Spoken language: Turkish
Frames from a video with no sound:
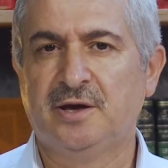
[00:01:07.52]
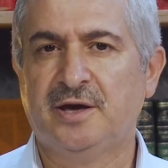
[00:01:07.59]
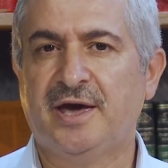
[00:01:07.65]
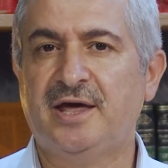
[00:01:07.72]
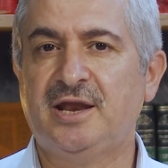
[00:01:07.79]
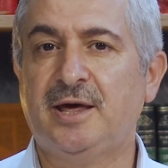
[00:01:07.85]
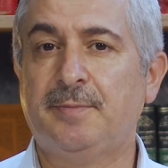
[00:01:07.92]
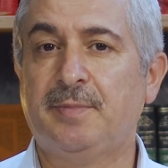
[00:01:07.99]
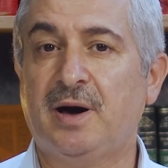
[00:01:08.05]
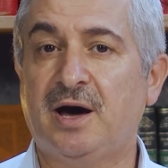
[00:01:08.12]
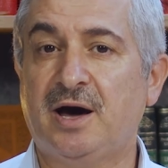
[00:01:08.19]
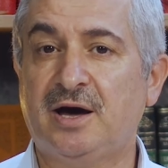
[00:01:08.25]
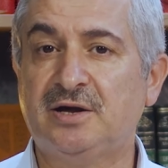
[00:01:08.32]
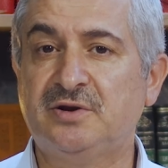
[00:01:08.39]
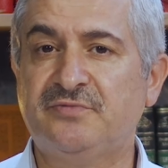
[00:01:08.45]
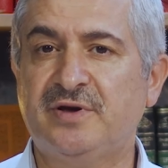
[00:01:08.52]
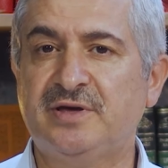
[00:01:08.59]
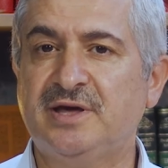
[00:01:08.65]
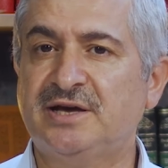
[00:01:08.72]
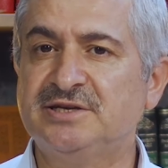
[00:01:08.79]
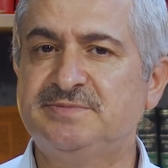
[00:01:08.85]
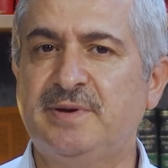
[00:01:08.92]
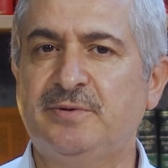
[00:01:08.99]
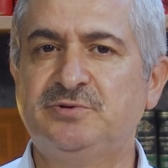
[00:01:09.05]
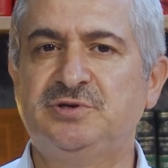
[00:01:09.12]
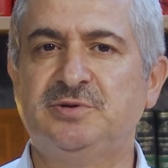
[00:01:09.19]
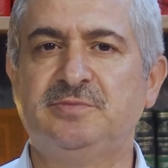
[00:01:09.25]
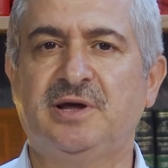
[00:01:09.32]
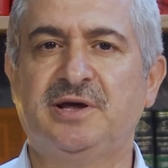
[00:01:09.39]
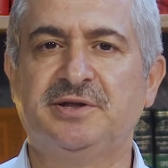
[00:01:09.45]
Hele bahar ve yaz
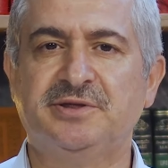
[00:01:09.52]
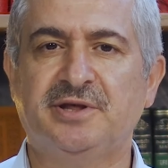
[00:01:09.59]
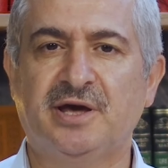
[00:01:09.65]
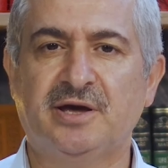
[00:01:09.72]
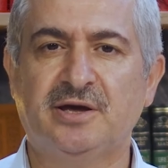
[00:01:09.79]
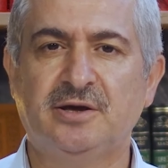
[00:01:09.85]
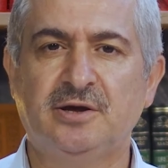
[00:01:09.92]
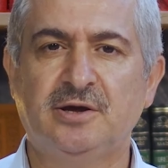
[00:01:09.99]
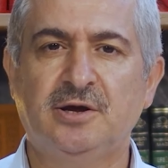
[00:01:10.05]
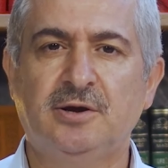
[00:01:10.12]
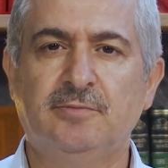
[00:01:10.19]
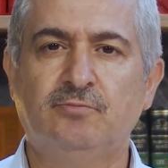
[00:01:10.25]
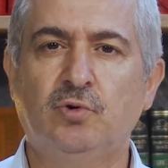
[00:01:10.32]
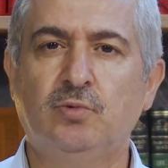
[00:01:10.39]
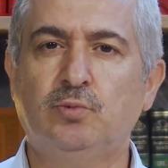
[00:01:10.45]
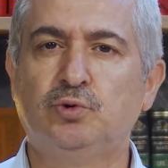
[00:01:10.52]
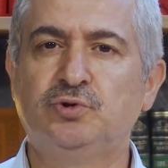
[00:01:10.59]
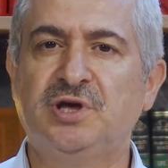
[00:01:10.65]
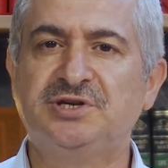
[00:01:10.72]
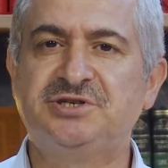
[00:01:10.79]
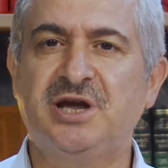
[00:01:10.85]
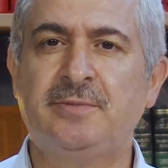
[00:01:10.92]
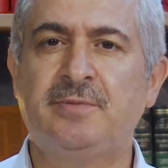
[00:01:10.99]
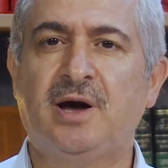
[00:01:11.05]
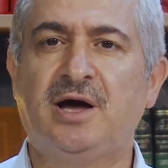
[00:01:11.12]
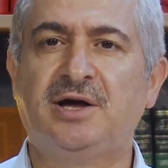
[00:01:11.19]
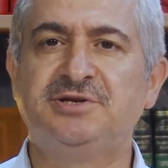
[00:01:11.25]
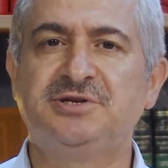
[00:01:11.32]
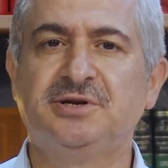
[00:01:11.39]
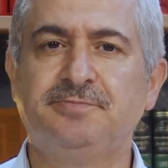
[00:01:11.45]
mevsimlerinde bu muhteşem
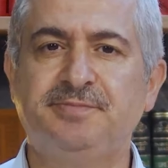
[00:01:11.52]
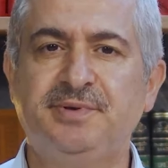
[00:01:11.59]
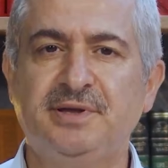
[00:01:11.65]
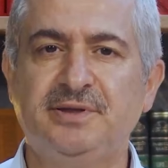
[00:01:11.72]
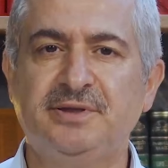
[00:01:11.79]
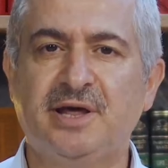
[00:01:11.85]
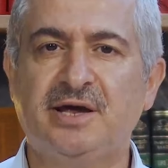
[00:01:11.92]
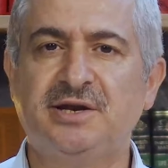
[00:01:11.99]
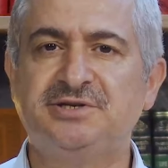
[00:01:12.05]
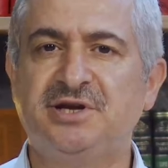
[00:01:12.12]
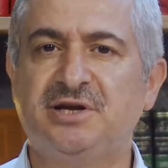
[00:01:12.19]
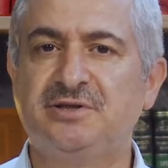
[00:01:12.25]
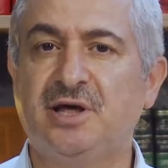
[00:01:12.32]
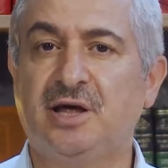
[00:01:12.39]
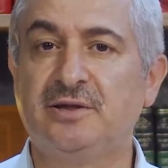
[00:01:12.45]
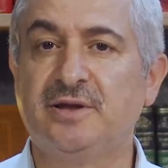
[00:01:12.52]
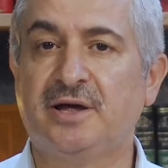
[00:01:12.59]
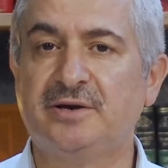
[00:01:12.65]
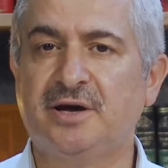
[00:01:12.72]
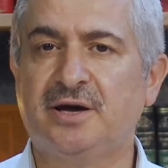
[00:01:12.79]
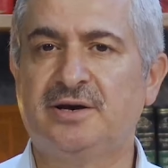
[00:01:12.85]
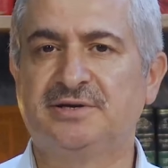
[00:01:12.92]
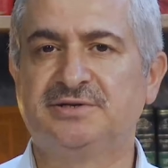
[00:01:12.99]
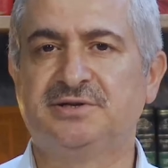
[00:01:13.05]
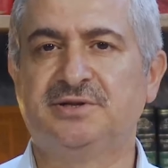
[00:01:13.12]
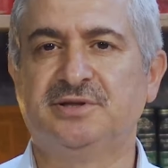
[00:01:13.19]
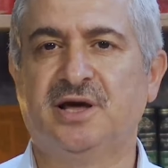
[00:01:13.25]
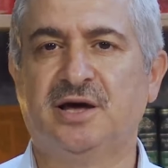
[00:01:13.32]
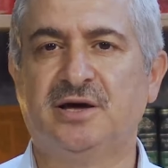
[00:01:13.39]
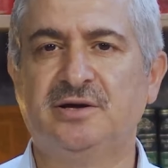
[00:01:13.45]
ağacın binlerce dalları
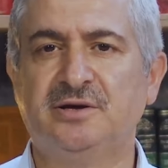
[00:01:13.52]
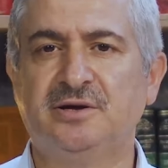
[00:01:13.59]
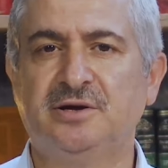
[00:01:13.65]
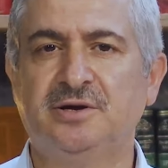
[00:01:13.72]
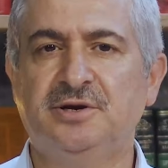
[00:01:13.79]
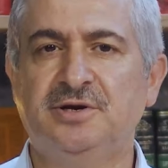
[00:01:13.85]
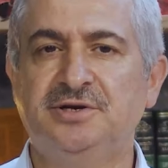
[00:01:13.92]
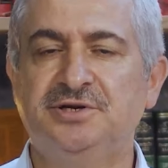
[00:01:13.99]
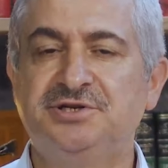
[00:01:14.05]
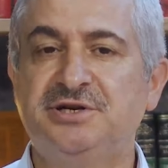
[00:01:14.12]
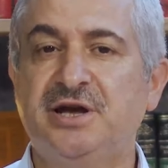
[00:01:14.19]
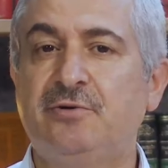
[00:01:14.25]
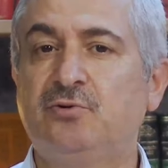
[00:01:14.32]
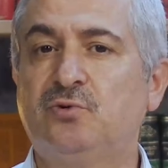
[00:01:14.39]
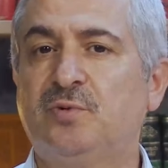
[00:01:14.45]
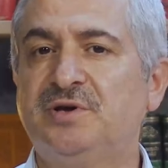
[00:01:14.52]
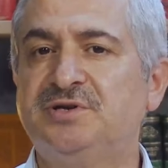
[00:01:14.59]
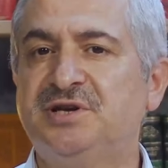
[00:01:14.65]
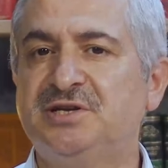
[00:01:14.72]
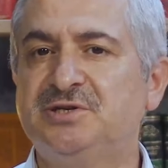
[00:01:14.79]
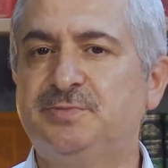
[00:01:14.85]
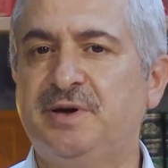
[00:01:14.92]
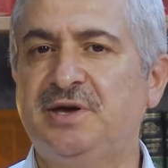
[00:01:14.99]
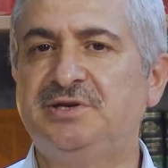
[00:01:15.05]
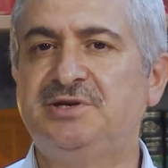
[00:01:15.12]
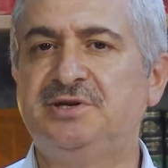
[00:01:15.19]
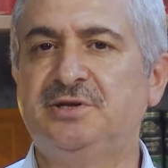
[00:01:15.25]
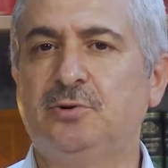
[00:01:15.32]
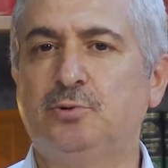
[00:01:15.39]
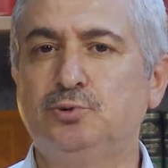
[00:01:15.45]
arasında şevk ve cezbe
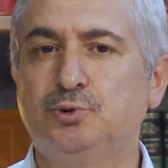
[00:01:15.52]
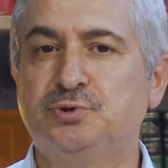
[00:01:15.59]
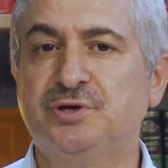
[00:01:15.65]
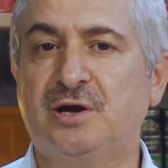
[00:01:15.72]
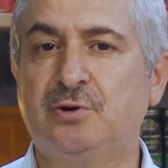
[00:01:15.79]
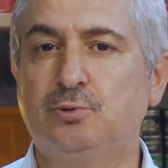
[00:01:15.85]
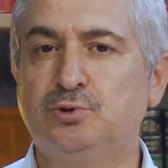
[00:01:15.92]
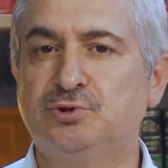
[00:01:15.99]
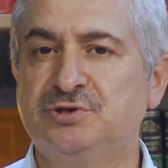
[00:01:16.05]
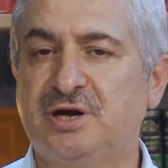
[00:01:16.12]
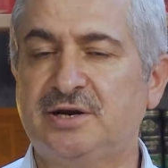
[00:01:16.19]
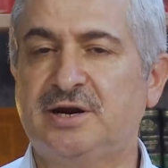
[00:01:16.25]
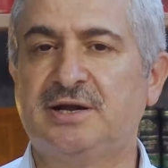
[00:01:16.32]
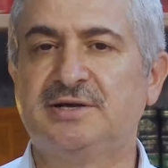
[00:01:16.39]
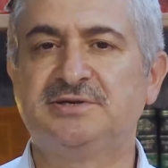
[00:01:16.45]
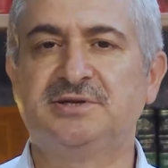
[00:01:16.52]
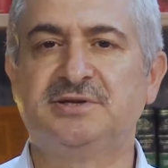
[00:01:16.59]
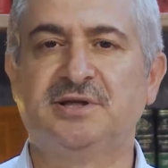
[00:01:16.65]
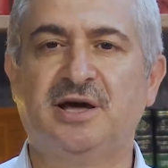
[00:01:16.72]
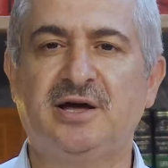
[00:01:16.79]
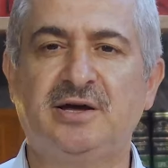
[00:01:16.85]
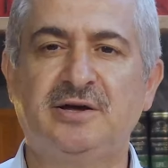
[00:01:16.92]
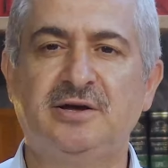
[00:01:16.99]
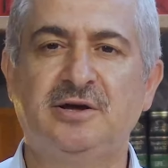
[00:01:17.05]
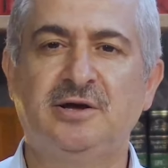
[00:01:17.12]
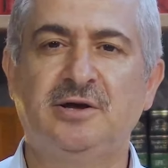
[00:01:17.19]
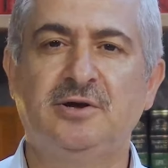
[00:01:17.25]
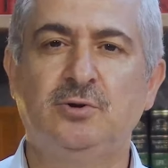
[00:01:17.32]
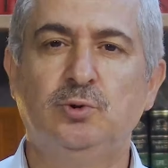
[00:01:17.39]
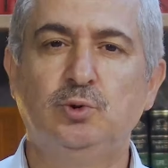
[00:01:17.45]
içinde uçuşan kuşlar arasında
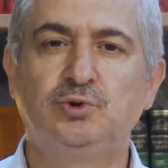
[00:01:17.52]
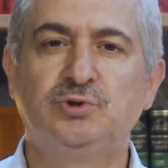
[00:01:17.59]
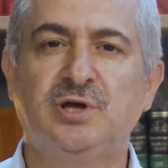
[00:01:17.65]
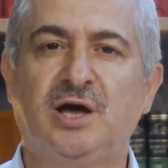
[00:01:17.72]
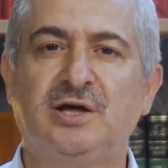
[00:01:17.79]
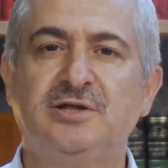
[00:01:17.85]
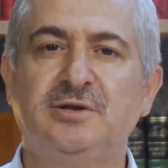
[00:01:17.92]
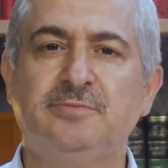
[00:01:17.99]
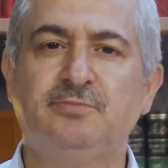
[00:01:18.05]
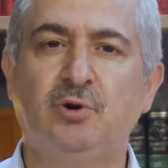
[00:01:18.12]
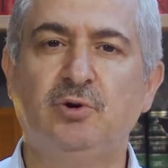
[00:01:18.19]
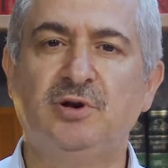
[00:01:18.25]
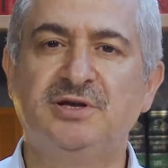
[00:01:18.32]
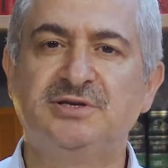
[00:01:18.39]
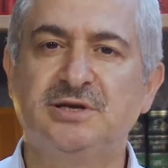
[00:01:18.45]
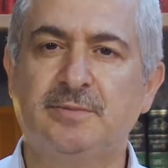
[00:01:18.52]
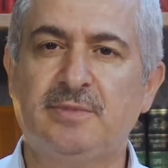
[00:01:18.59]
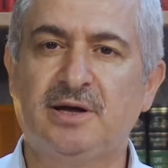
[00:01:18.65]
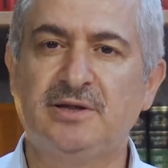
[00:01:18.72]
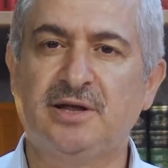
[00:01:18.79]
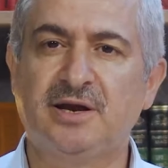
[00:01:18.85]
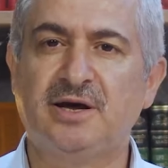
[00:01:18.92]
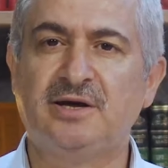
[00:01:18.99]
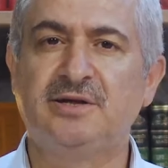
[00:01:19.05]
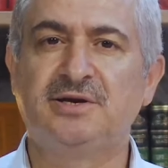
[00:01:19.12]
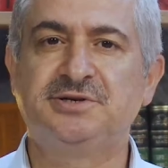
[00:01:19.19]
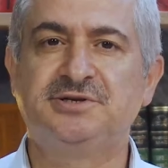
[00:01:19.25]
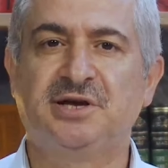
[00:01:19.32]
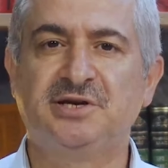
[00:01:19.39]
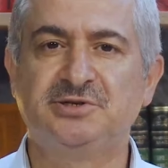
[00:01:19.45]
üstadın böyle sabahlara
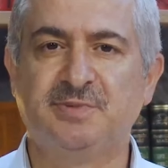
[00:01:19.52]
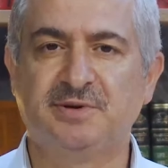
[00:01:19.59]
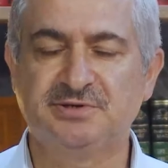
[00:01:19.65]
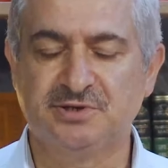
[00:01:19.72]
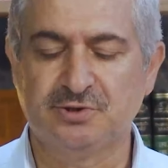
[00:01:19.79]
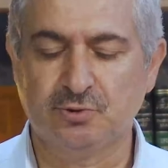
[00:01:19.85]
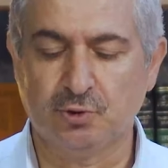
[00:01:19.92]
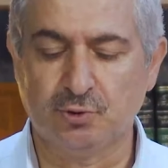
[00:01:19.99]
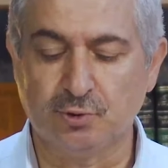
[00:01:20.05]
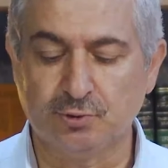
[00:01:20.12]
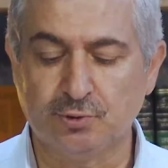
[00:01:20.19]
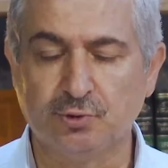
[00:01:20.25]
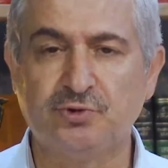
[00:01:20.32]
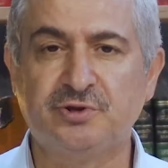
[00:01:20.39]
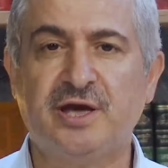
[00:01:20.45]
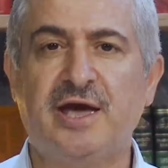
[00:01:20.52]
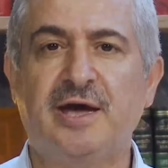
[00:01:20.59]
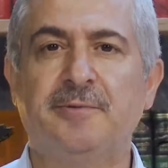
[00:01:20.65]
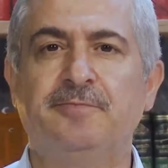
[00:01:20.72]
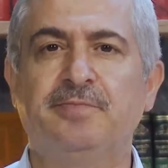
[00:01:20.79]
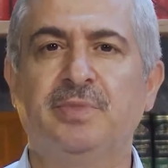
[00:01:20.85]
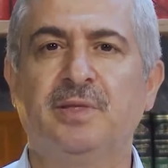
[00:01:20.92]
kadar çalışmasını görürdük de